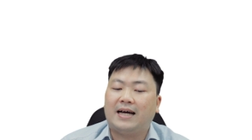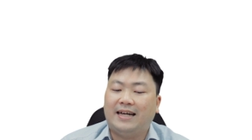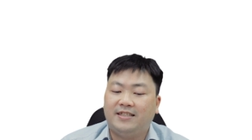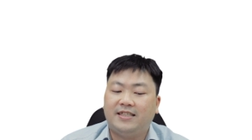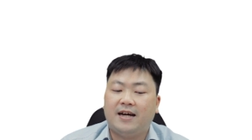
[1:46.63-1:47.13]

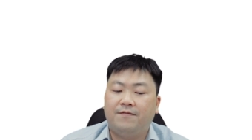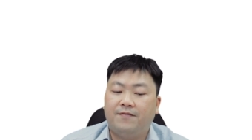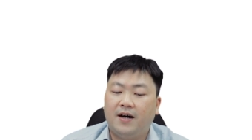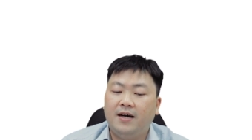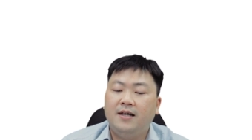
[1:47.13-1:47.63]
cạnh tranh
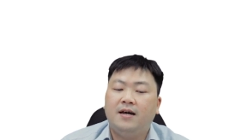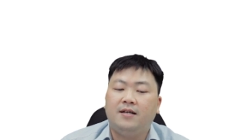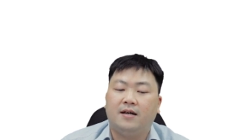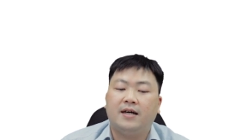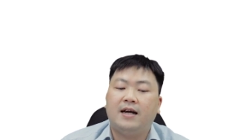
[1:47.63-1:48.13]
với
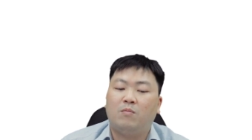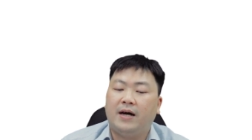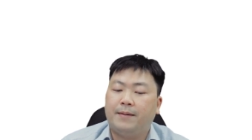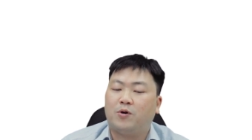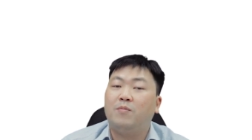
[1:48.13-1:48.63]
những cái đồng
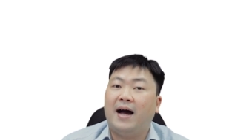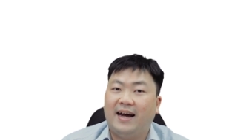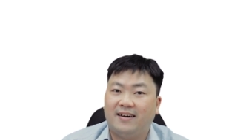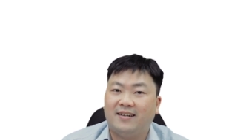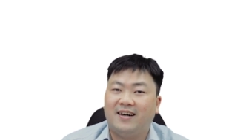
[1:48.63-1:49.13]
nghiệp của
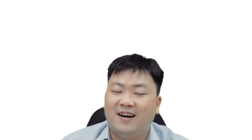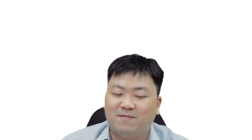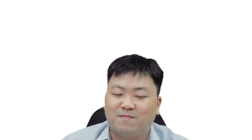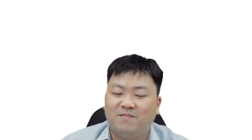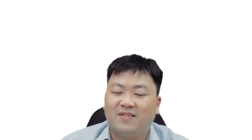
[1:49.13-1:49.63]
bạn được không